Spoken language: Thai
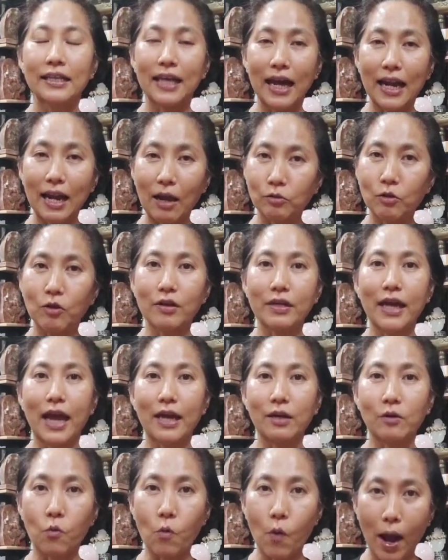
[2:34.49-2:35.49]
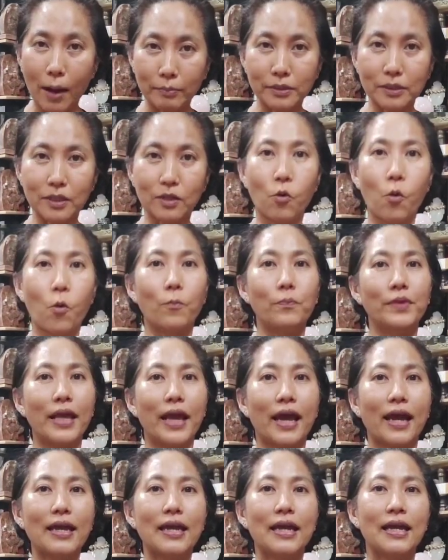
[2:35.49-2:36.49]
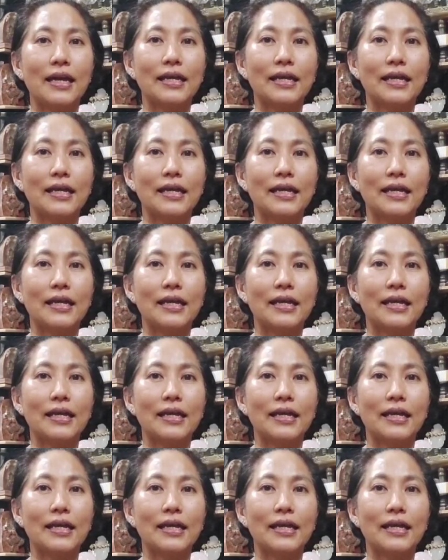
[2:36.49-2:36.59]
ถ้าเราต้องการความสงบเนี่ย